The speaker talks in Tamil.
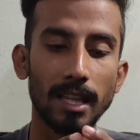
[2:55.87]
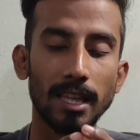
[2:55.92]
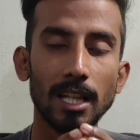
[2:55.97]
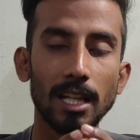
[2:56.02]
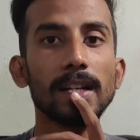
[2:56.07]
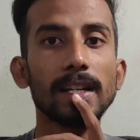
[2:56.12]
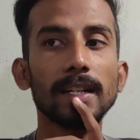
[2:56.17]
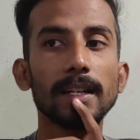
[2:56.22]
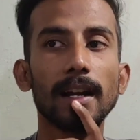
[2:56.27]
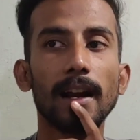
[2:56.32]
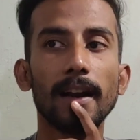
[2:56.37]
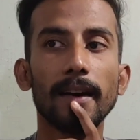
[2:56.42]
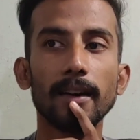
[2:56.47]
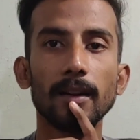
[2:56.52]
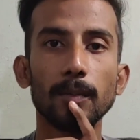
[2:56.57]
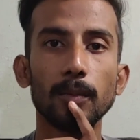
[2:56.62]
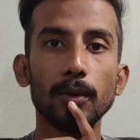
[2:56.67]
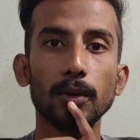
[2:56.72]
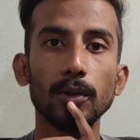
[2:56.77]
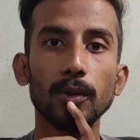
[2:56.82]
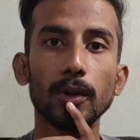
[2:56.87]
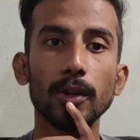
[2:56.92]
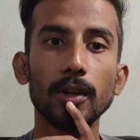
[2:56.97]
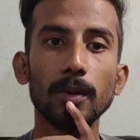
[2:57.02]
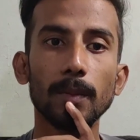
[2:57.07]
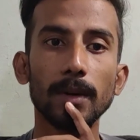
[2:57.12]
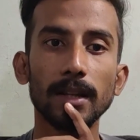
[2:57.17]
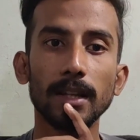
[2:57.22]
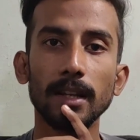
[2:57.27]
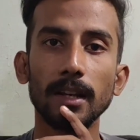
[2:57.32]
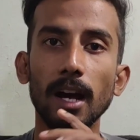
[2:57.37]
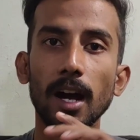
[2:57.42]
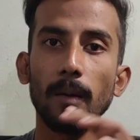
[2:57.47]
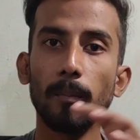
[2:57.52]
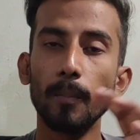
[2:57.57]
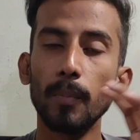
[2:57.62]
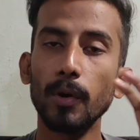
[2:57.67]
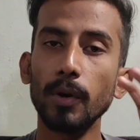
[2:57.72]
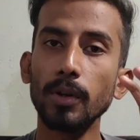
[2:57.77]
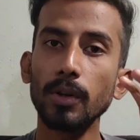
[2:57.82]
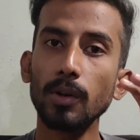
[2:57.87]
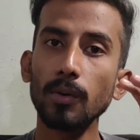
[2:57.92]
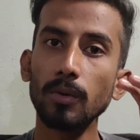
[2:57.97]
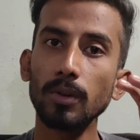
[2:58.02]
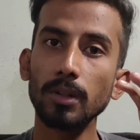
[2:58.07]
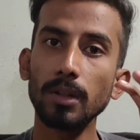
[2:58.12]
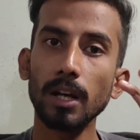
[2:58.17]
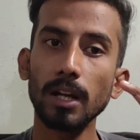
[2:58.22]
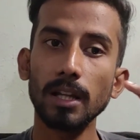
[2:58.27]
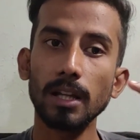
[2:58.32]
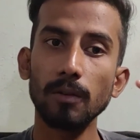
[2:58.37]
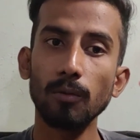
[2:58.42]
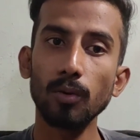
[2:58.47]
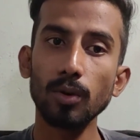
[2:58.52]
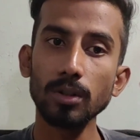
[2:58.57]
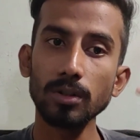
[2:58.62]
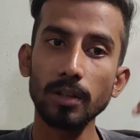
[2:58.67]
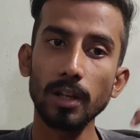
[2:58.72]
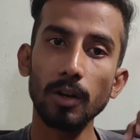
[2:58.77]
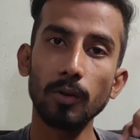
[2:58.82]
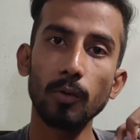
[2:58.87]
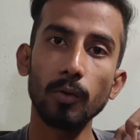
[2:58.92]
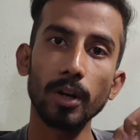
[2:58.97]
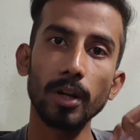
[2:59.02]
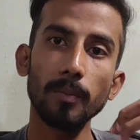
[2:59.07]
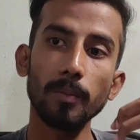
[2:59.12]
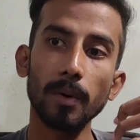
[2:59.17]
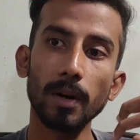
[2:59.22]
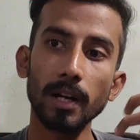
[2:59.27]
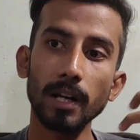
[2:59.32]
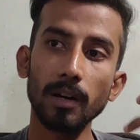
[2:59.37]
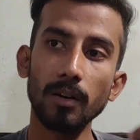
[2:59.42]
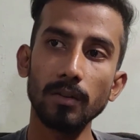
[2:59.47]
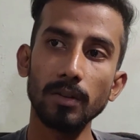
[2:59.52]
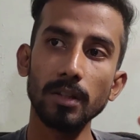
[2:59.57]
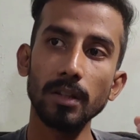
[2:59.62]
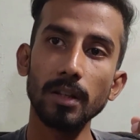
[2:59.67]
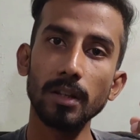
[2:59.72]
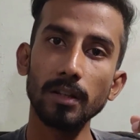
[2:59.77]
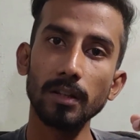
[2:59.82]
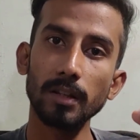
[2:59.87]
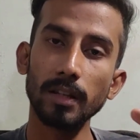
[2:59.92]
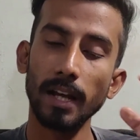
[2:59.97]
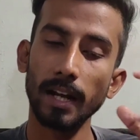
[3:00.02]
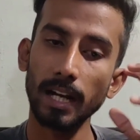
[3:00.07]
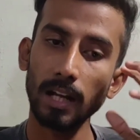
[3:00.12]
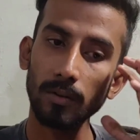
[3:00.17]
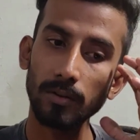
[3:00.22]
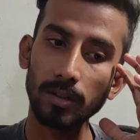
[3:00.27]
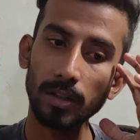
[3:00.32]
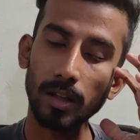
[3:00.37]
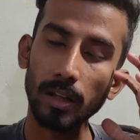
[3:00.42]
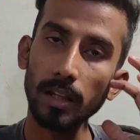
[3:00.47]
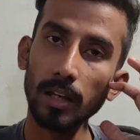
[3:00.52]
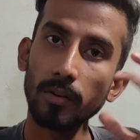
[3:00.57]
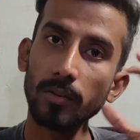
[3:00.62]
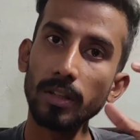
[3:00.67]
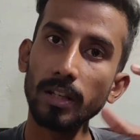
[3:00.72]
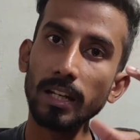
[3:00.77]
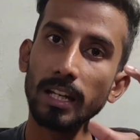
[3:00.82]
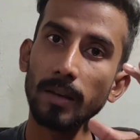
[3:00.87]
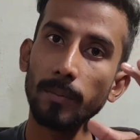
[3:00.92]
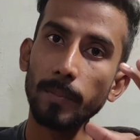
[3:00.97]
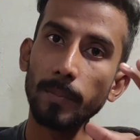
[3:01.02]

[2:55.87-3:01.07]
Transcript: யூனியன் கேலண்டரை பொறுத்த வரைக்கும் பார்த்திங்கன்னா அப்போ வரைக்கும் வந்து அதில் ஒரு சில குறைபாடுகள் வந்து இருந்தது ஏன்னா வந்து அதில் வந்து